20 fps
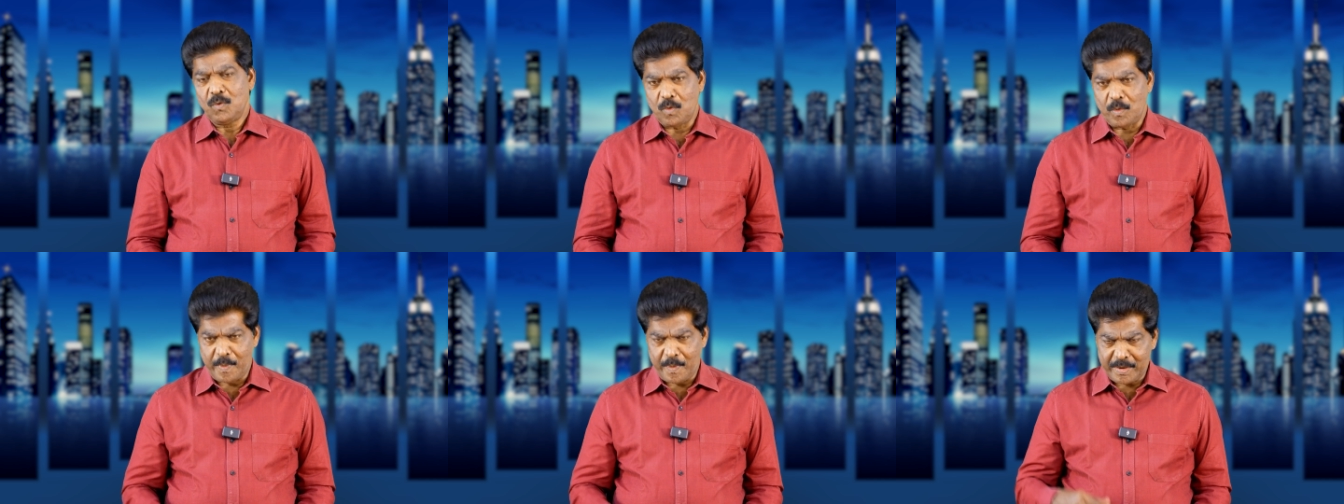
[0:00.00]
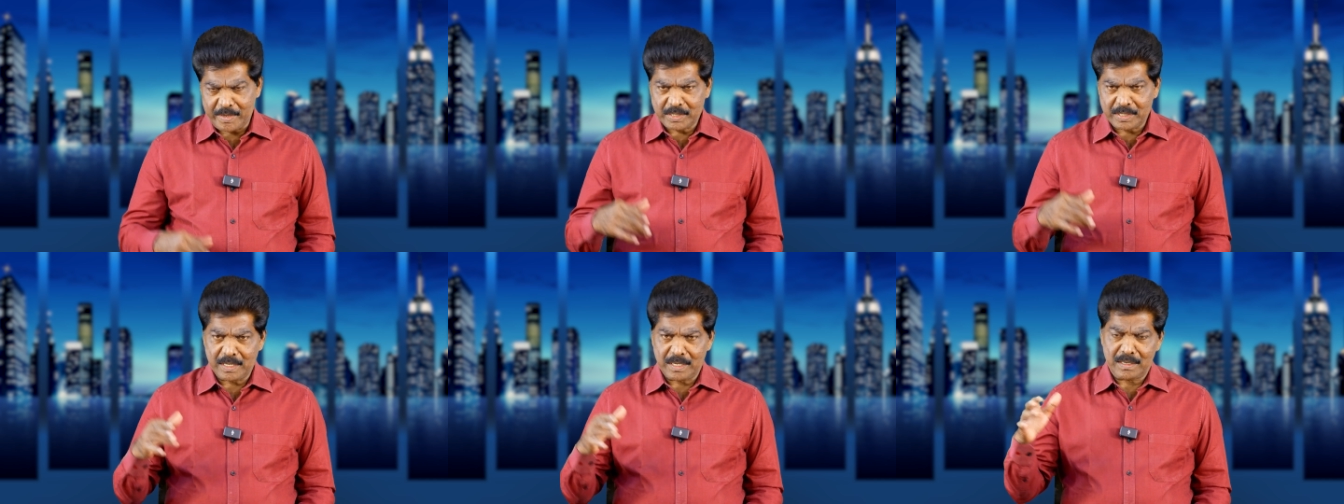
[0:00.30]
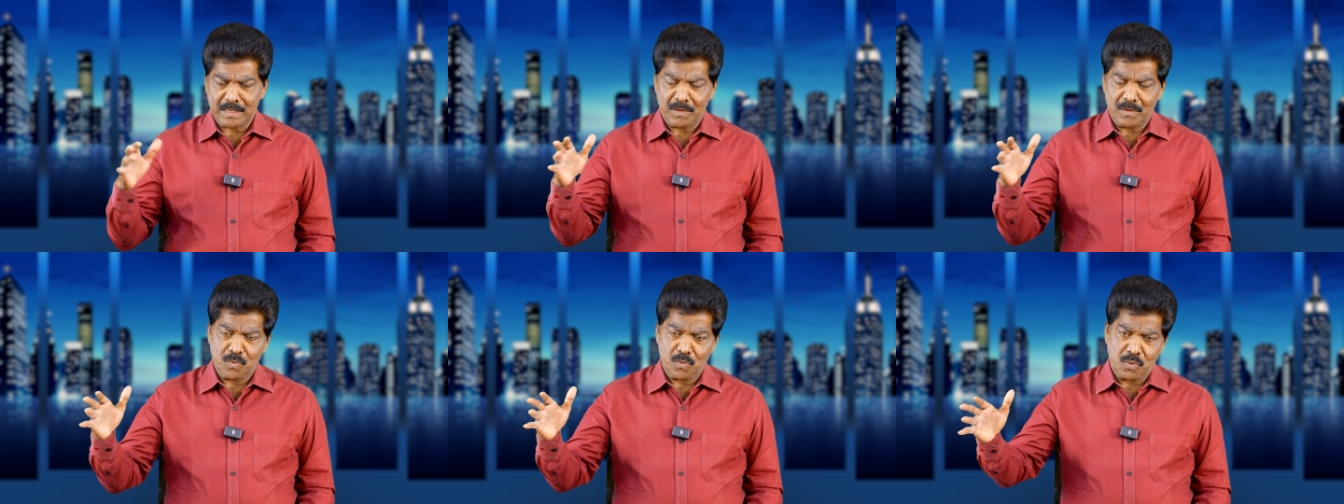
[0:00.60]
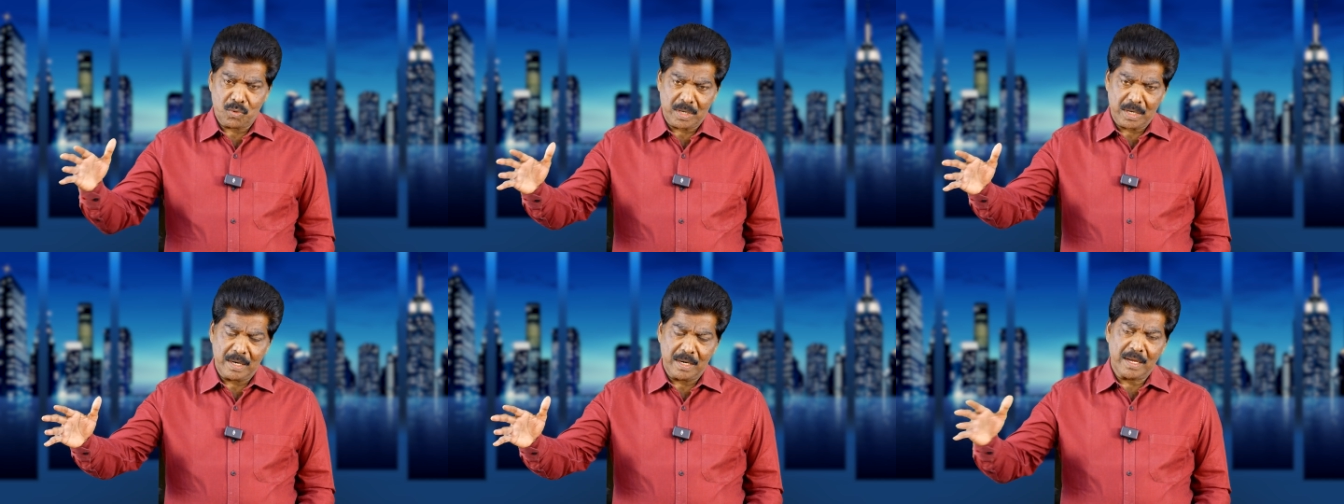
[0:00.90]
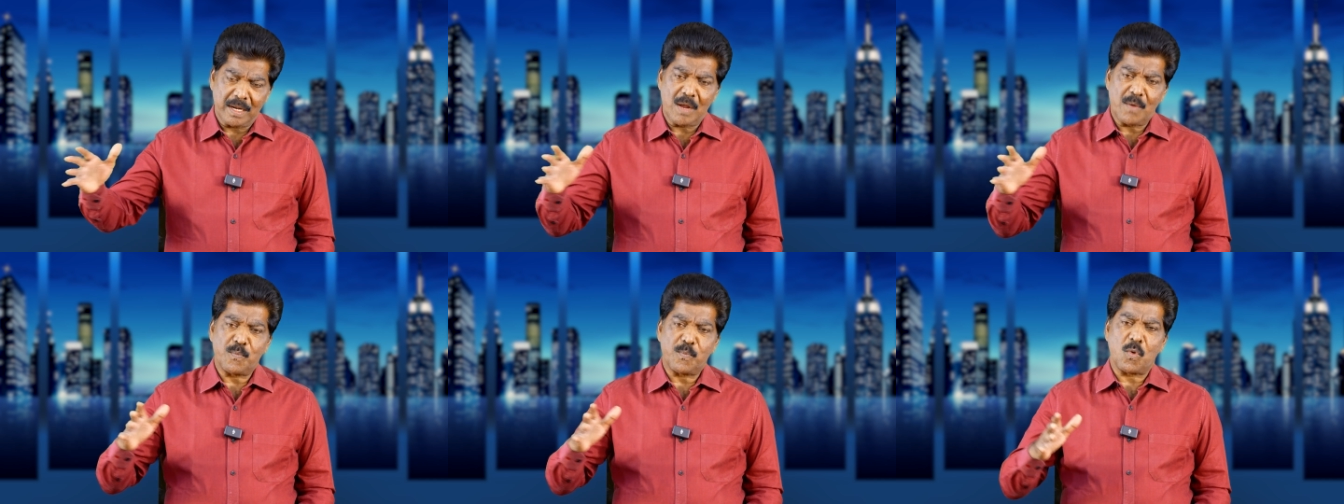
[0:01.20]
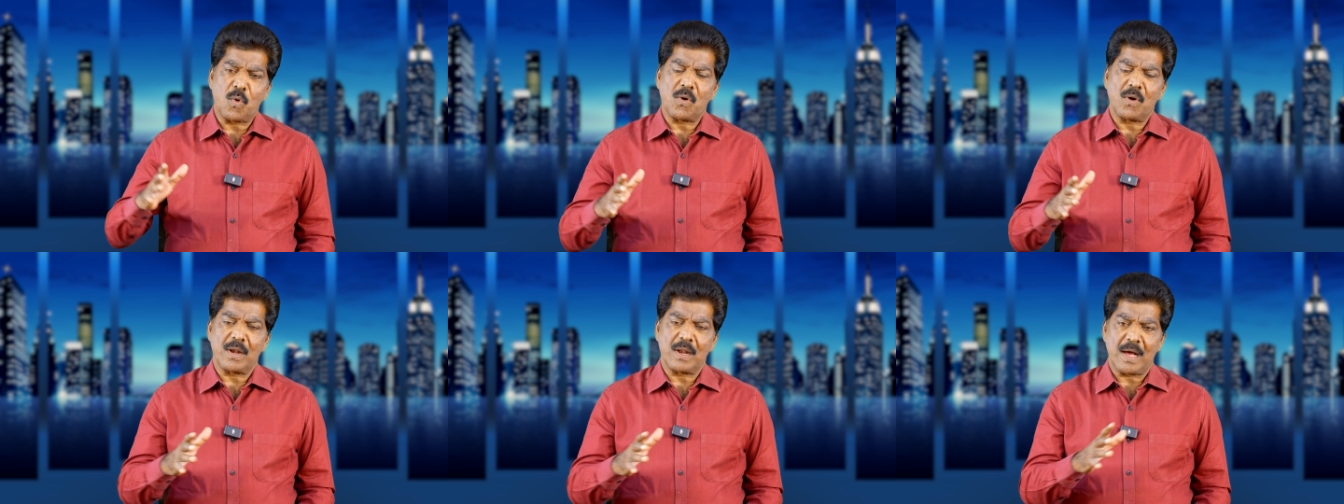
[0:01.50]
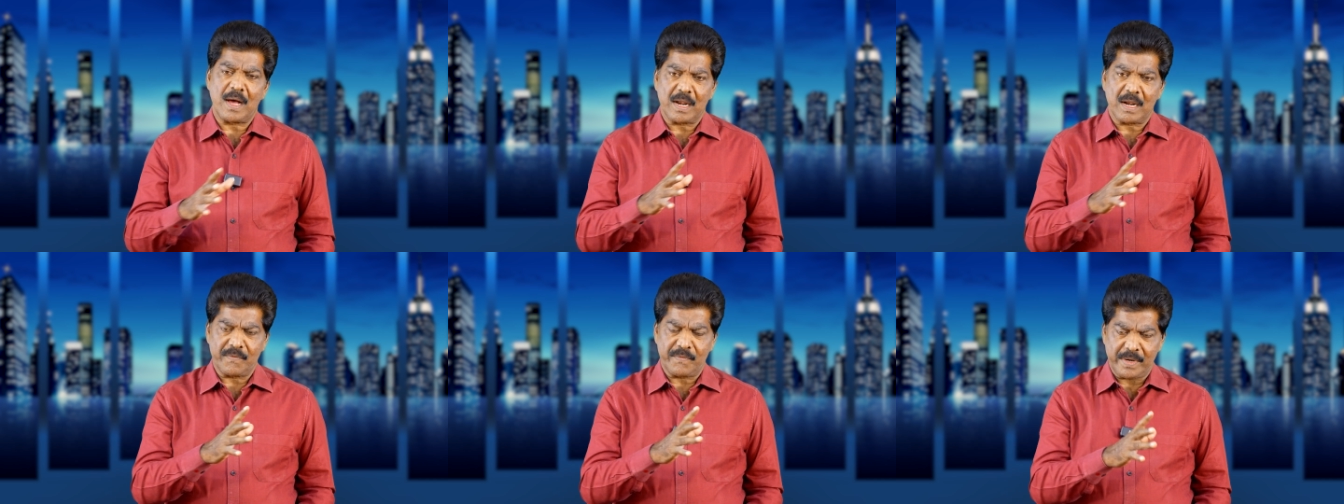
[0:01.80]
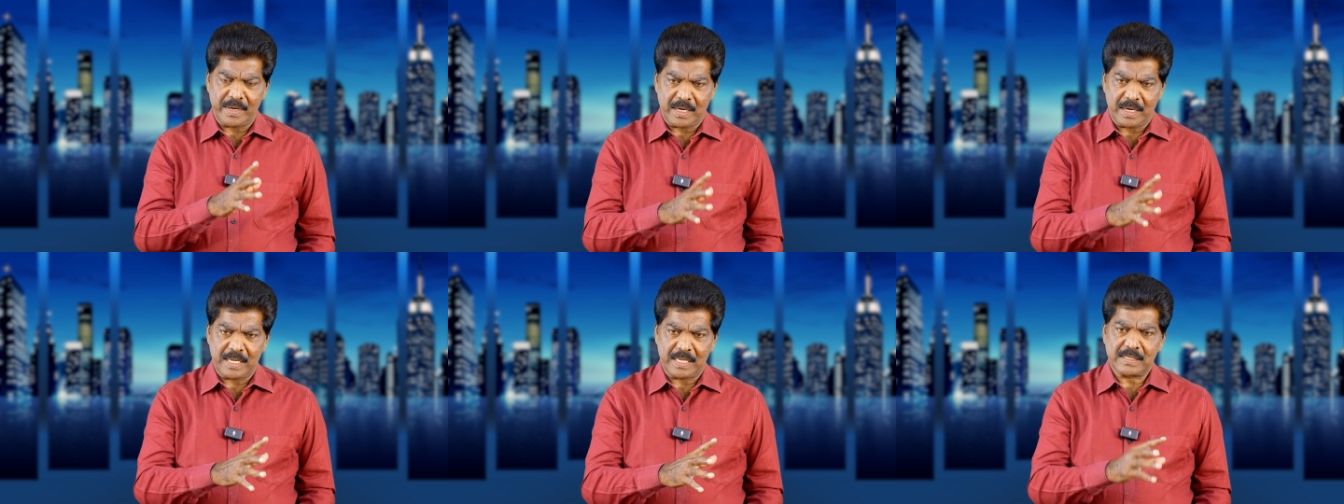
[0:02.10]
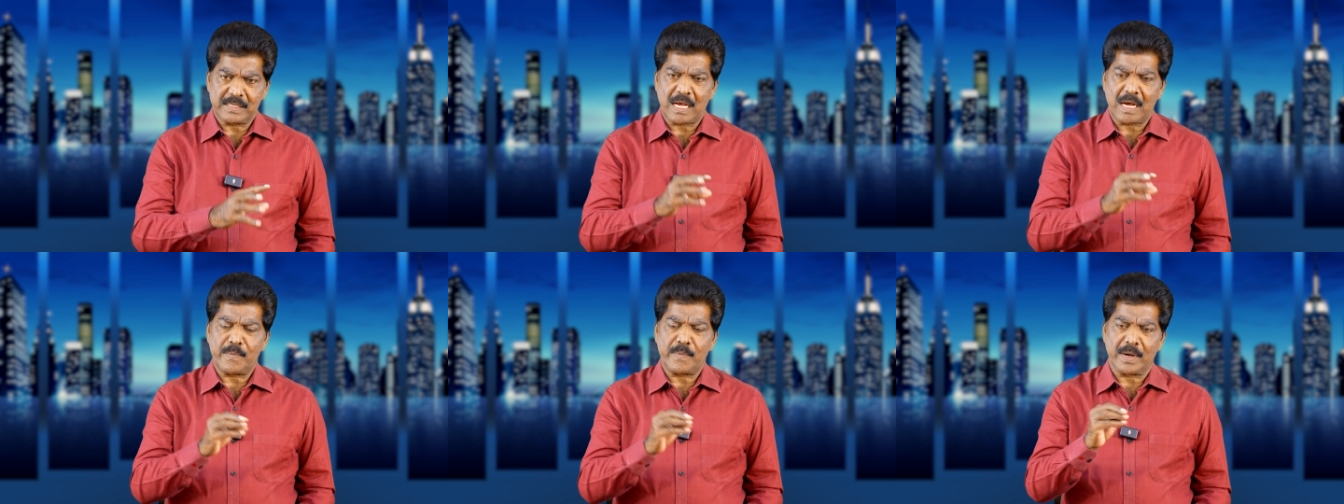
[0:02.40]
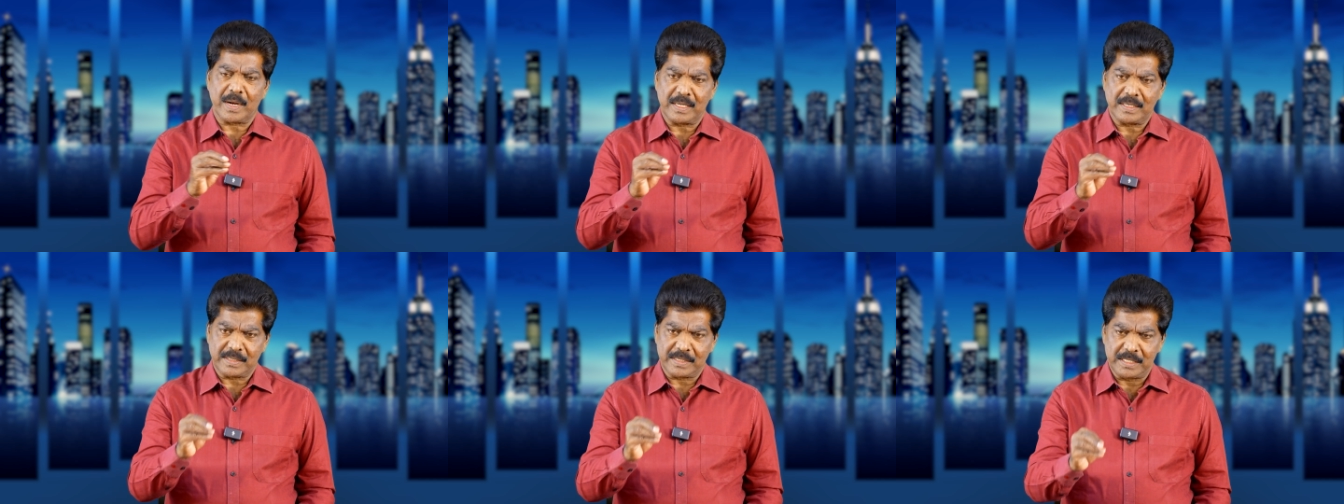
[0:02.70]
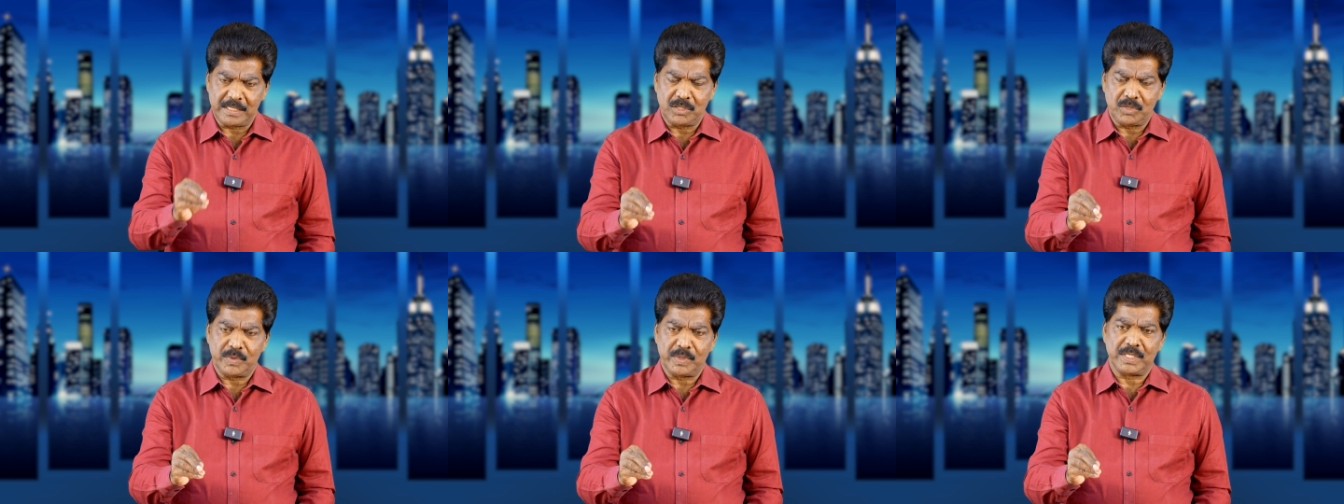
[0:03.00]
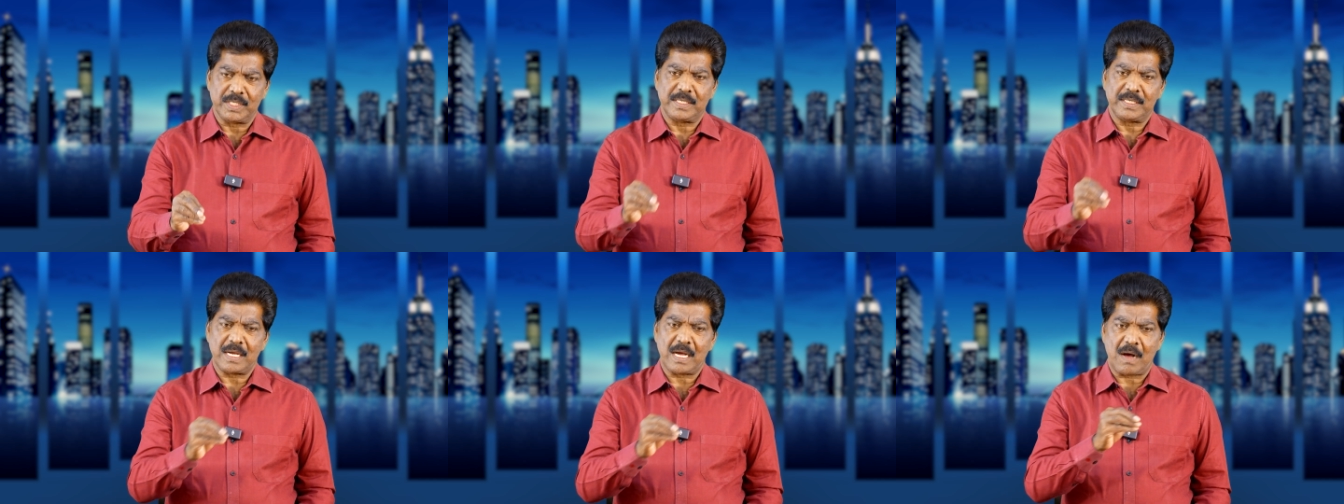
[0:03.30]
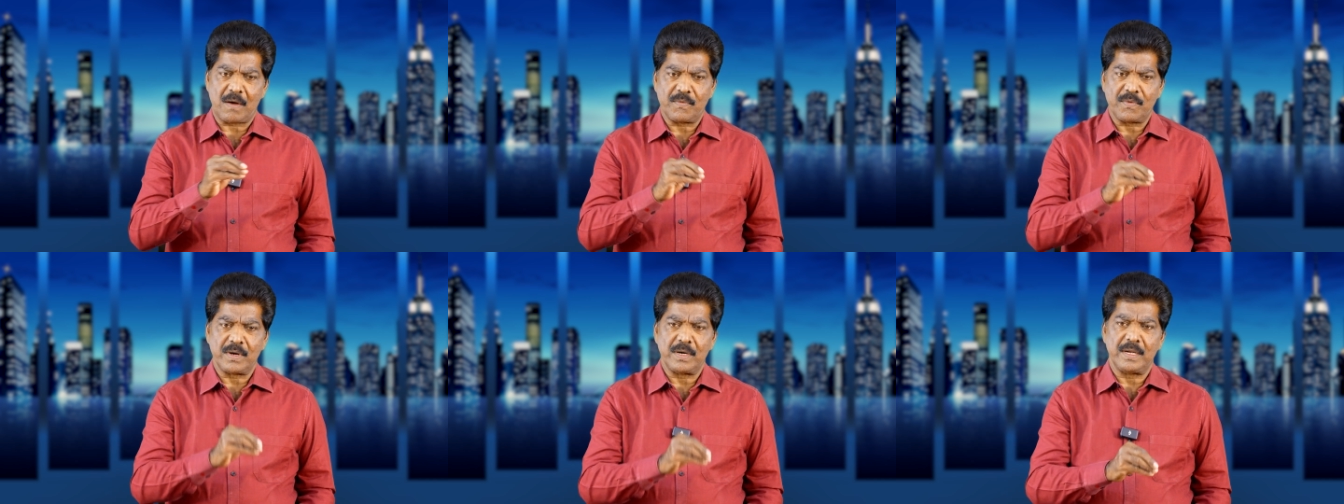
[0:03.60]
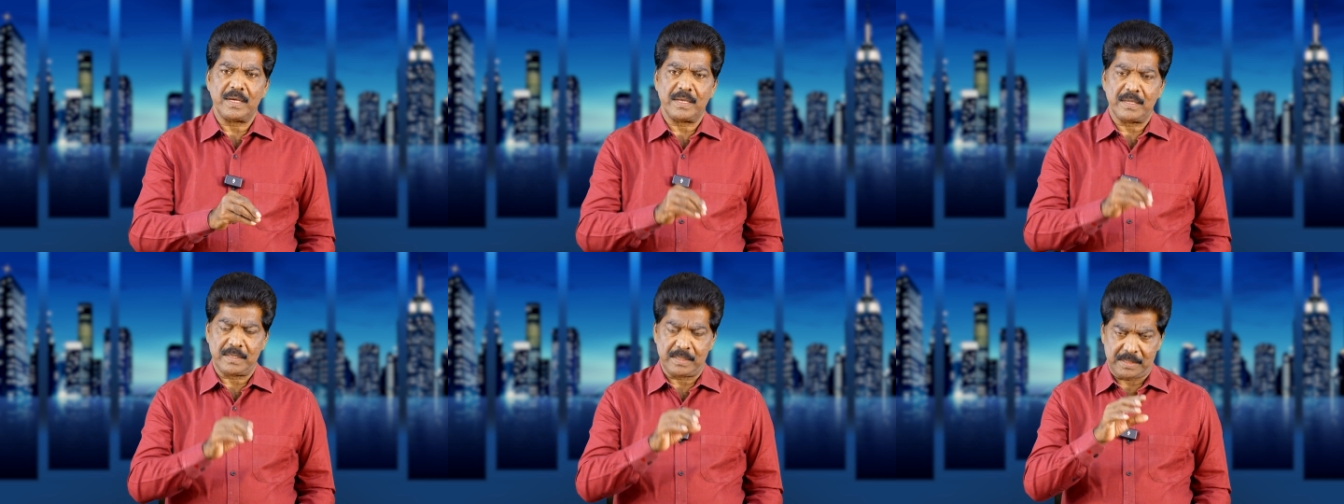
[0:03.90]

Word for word: உபவாச கட்ட கூட்டங்களுக்கெல்லாம் போகலாம் ஆனால் வீட்டில் சாப்பாடெல்லாம் செஞ்சு வச்சுட்டு அவங்கள